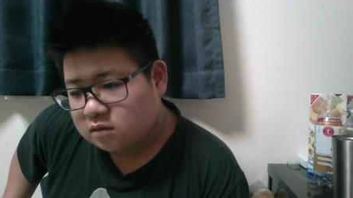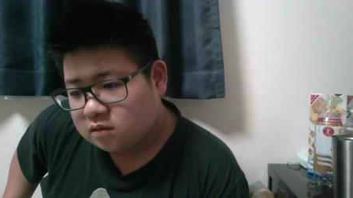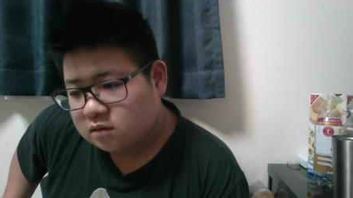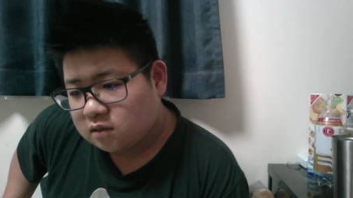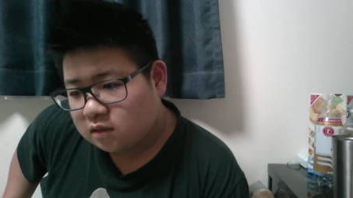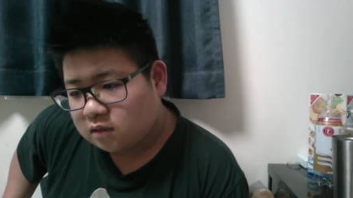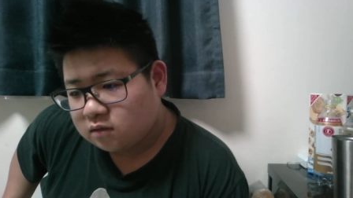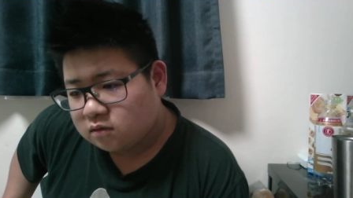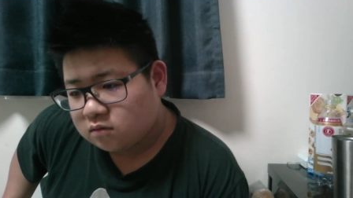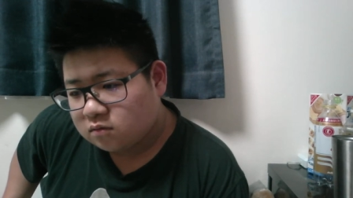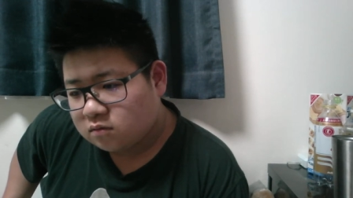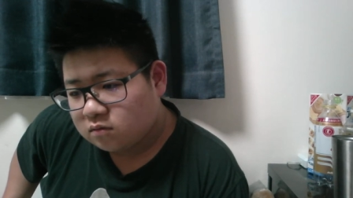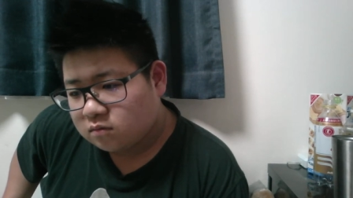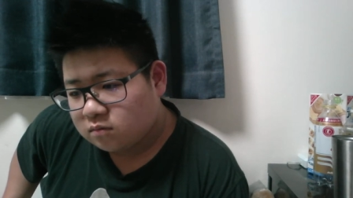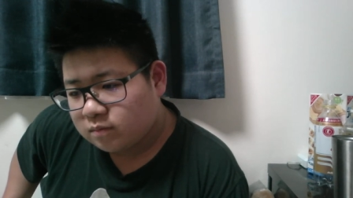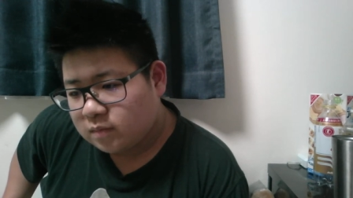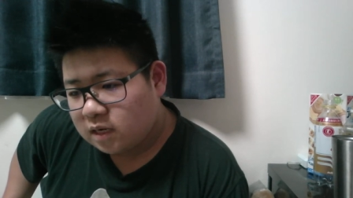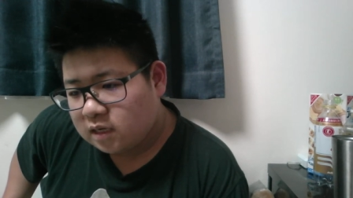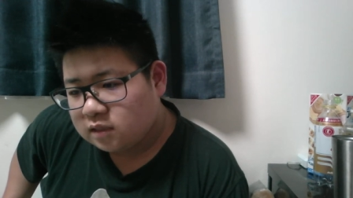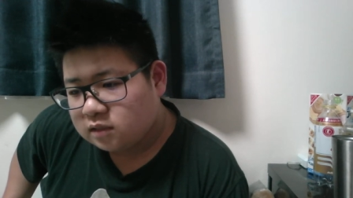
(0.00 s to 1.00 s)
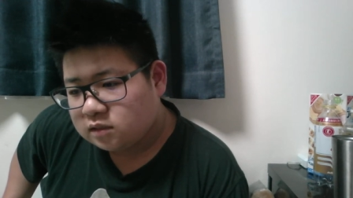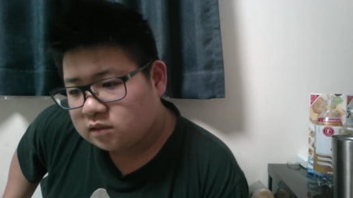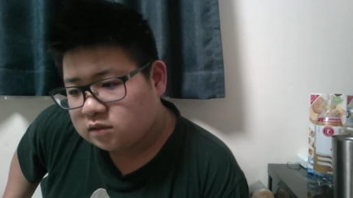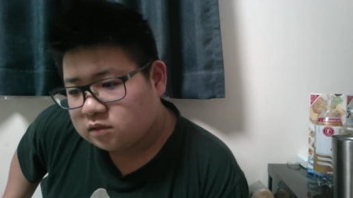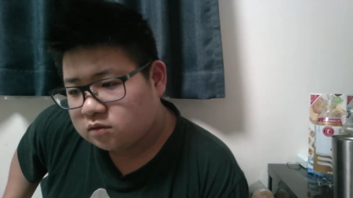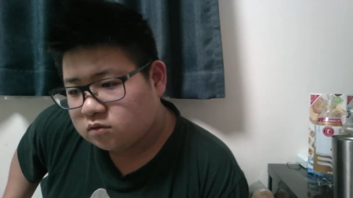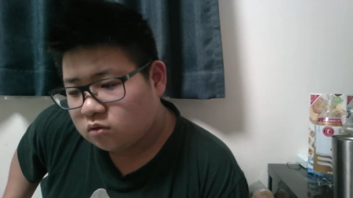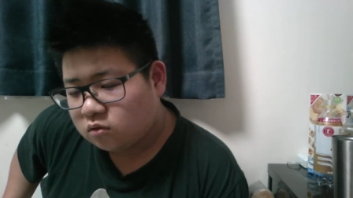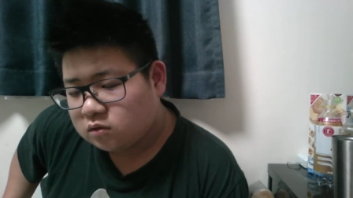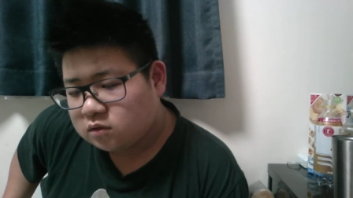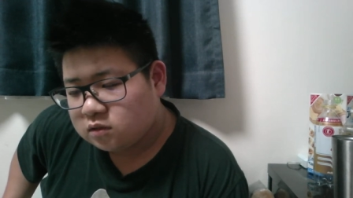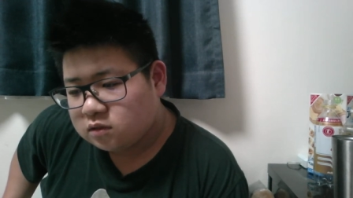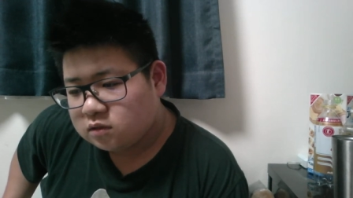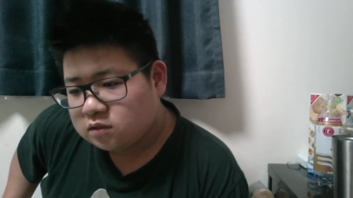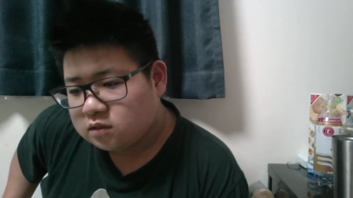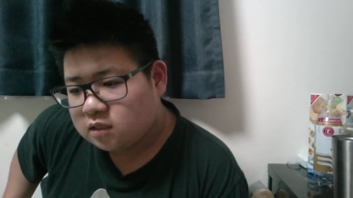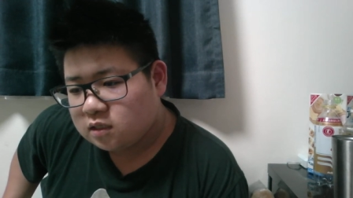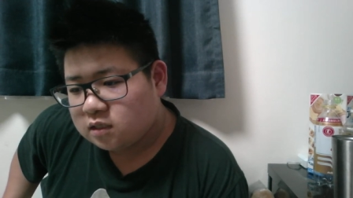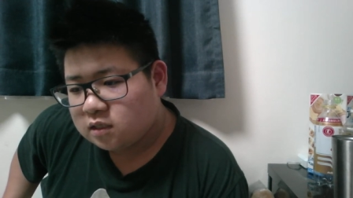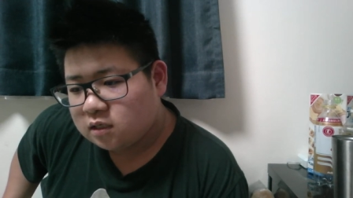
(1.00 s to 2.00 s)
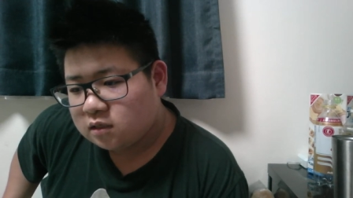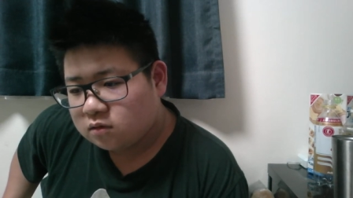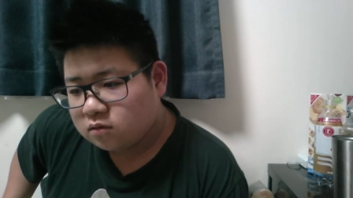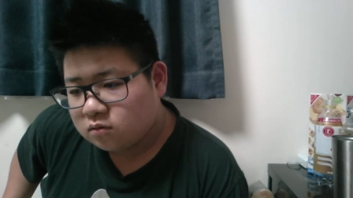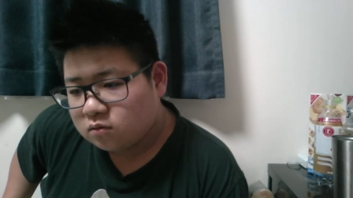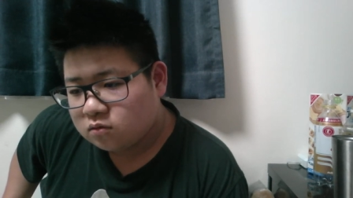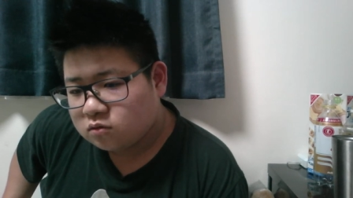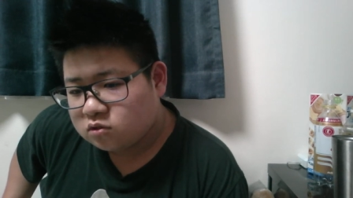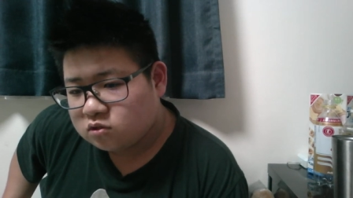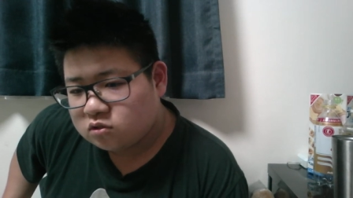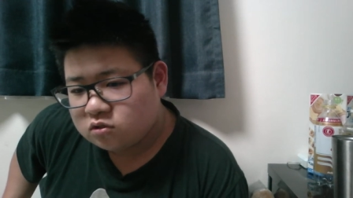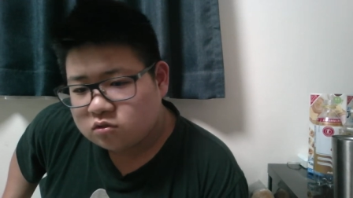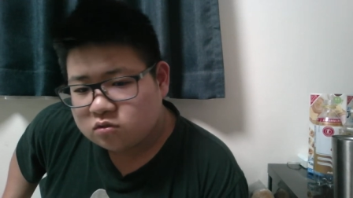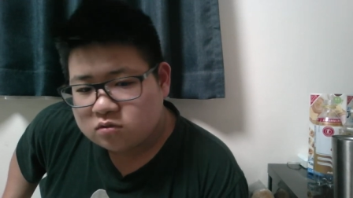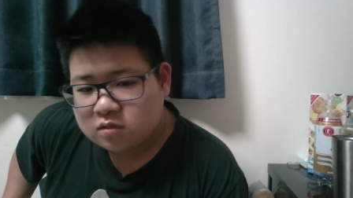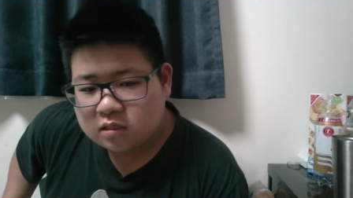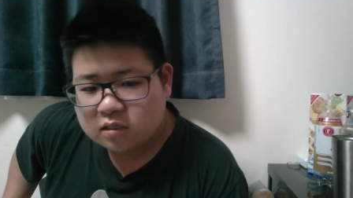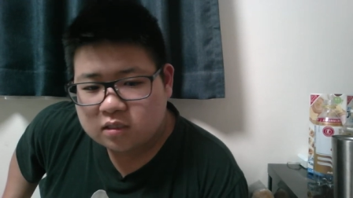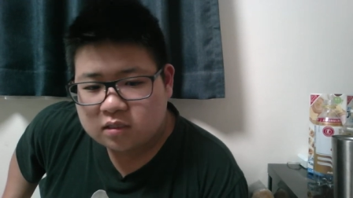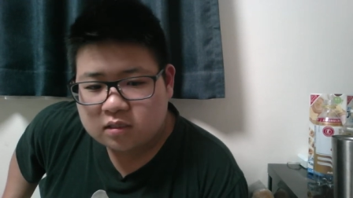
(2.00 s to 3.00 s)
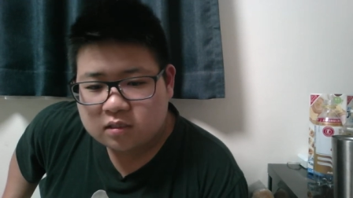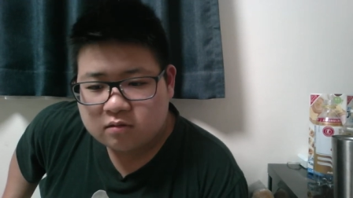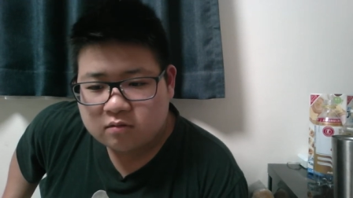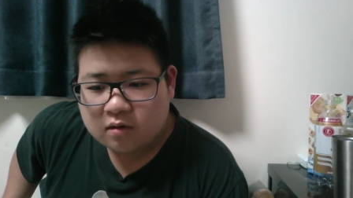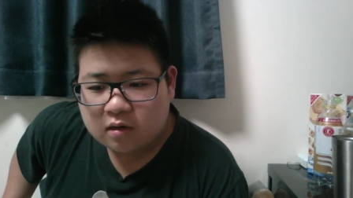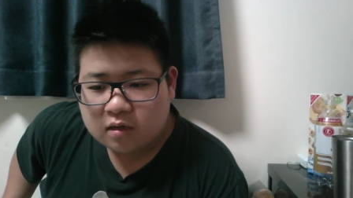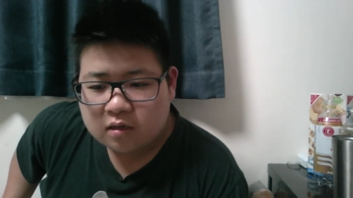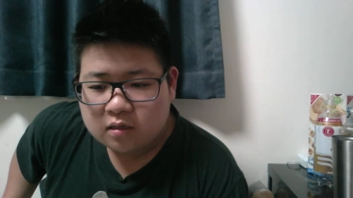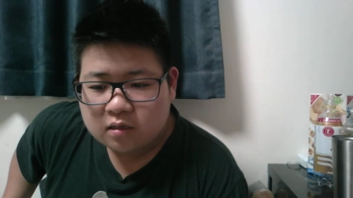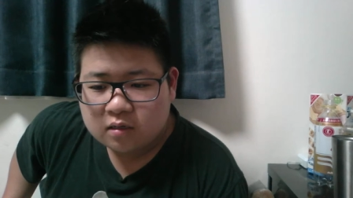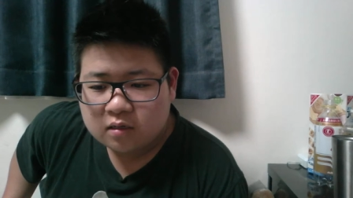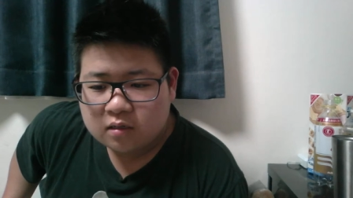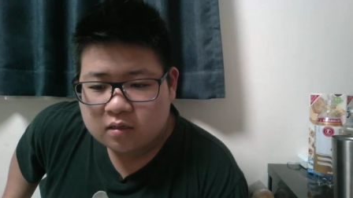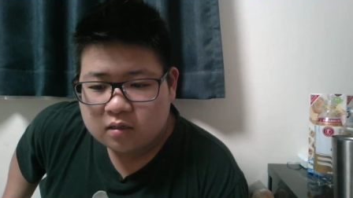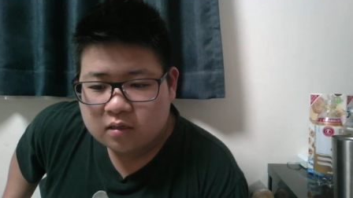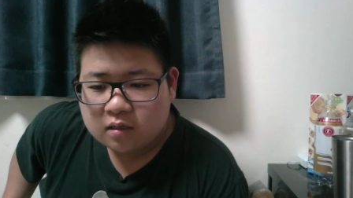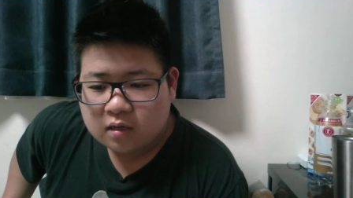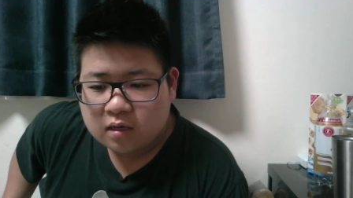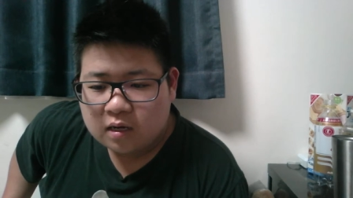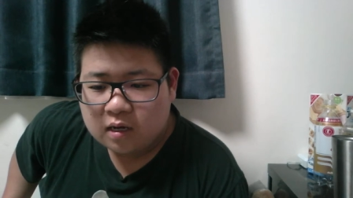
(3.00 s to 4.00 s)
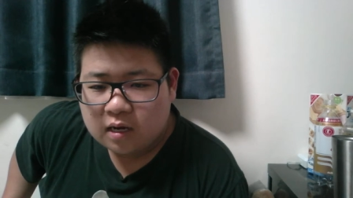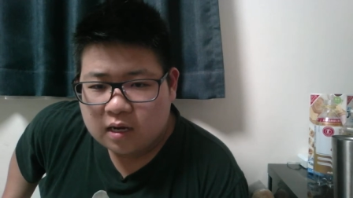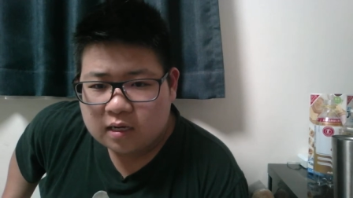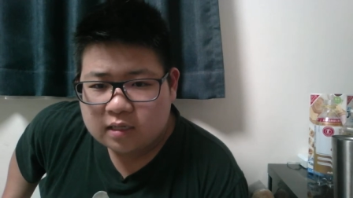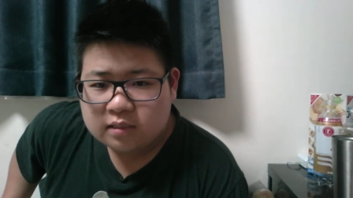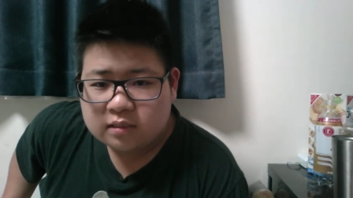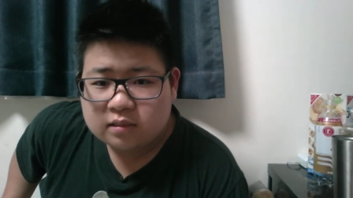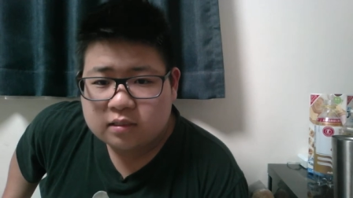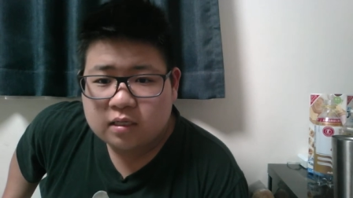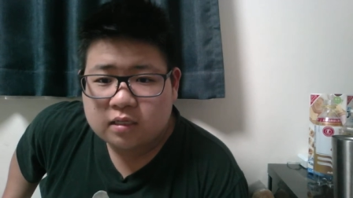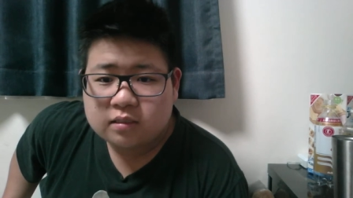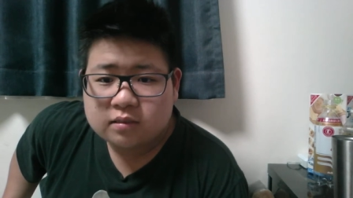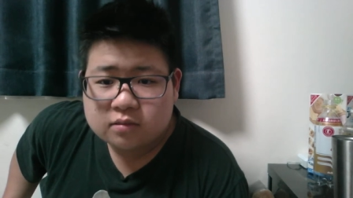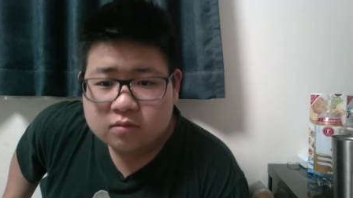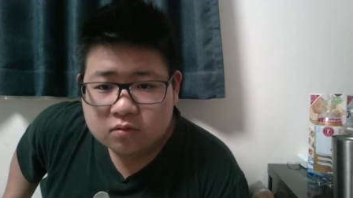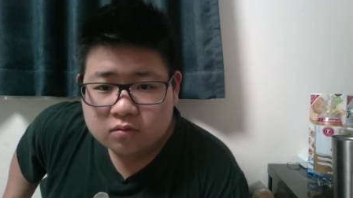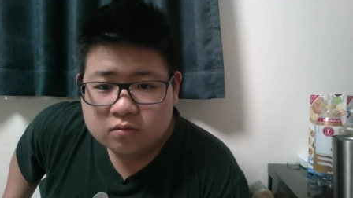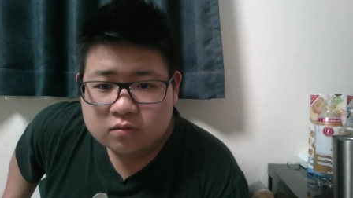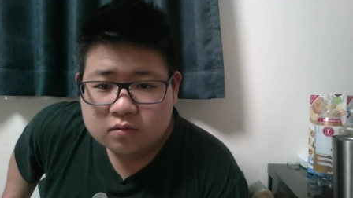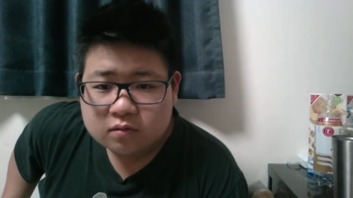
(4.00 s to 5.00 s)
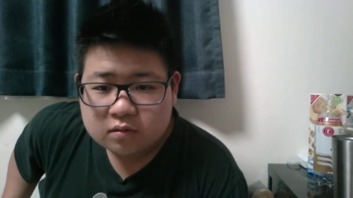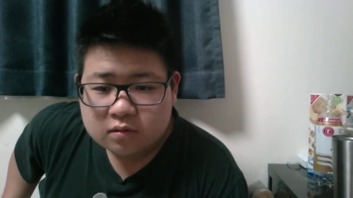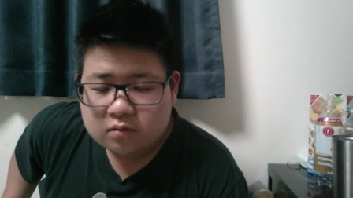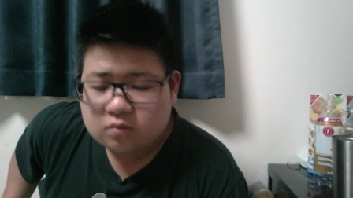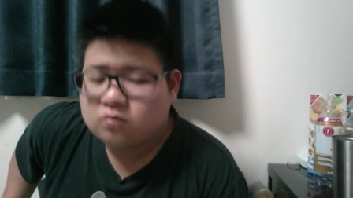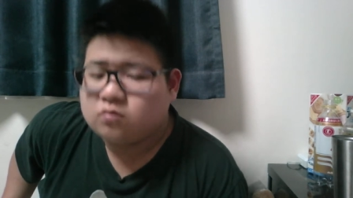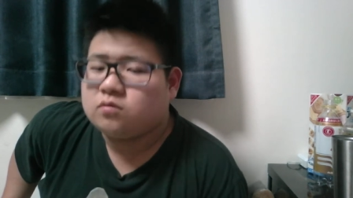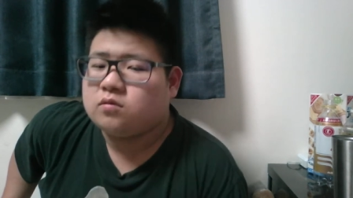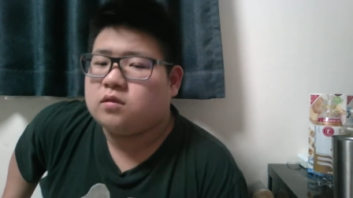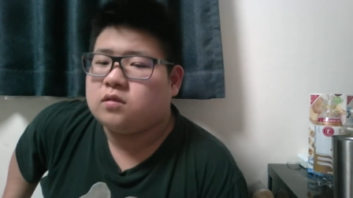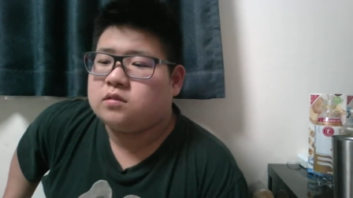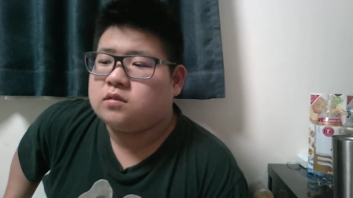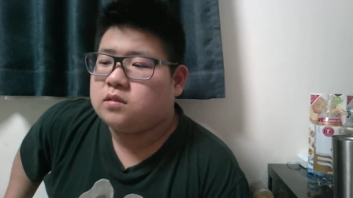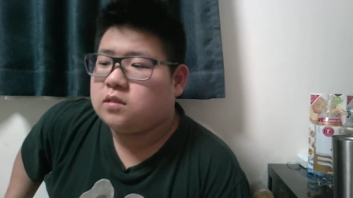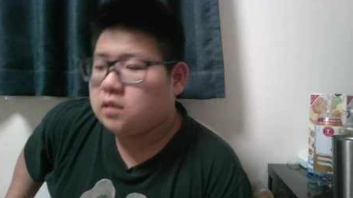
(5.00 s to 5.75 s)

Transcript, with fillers: 間の毎日取り続けないと収益には入んないぞっていうことなんです。